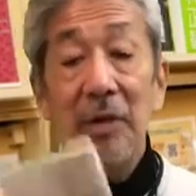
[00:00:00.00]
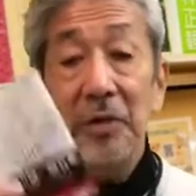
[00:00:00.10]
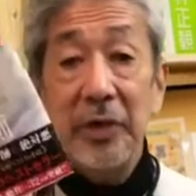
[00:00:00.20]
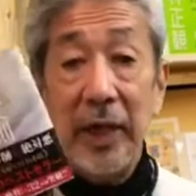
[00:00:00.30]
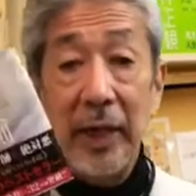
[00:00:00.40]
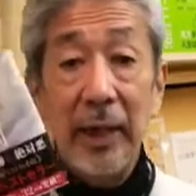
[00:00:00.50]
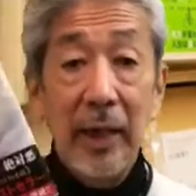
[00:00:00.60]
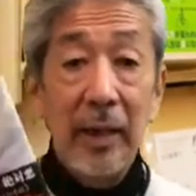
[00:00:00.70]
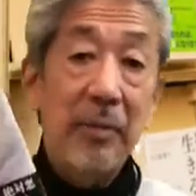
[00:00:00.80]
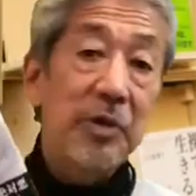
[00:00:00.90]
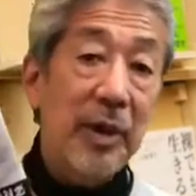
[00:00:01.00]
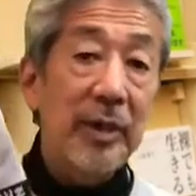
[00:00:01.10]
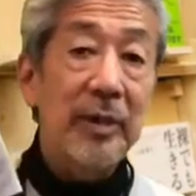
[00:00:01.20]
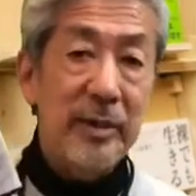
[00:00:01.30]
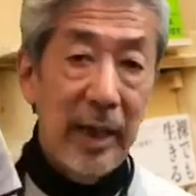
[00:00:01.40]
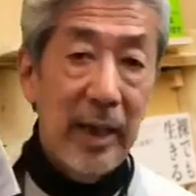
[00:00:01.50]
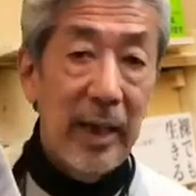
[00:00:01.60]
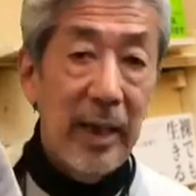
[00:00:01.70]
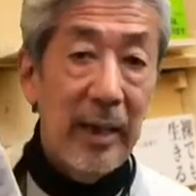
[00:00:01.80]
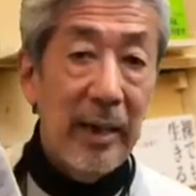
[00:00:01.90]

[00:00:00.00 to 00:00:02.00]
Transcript: スリ」面白かったですね